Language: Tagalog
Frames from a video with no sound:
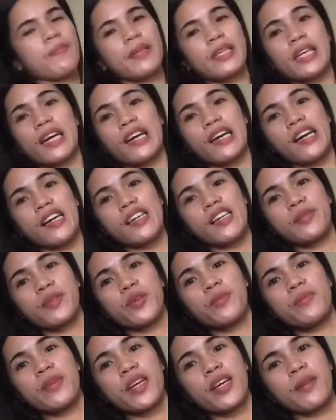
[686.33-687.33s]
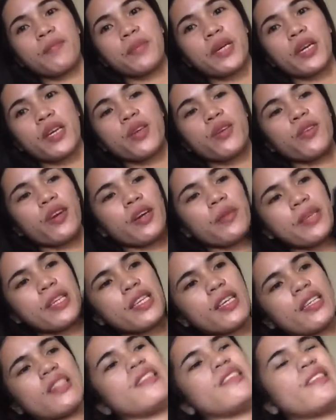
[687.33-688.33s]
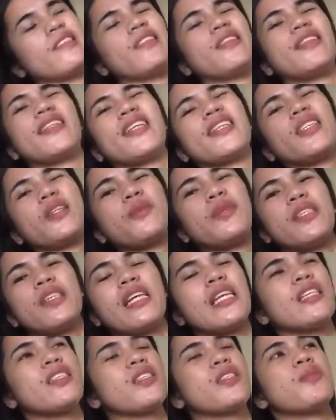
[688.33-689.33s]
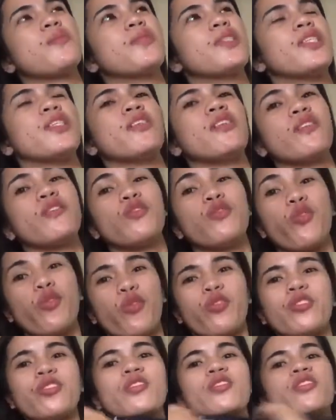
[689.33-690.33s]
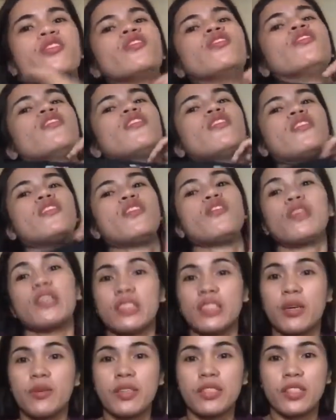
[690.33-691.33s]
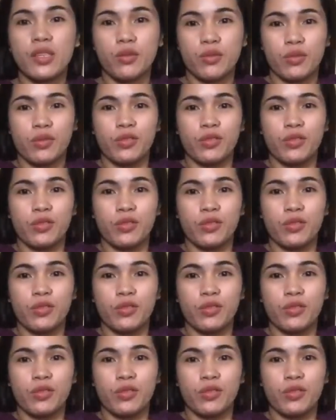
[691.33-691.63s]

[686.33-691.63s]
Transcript: Sa pagkakaalam ko, magkapariho kami ng katawan ni Lensburn noon. Yung katawan niya